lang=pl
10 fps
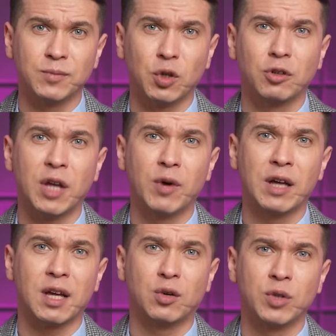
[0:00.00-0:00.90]
dokonały
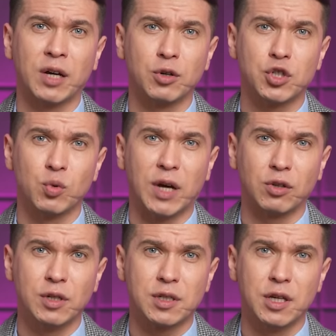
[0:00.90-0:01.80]
ataku na kościół
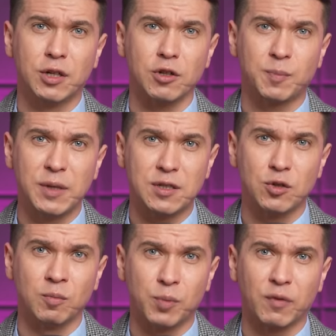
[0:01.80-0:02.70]
katolicki i
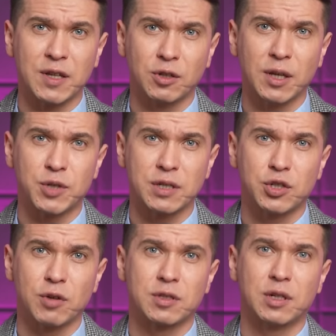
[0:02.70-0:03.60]
hospicjum prowadzone przez
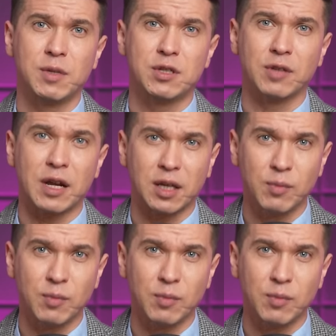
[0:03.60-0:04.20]
siostry misjonarki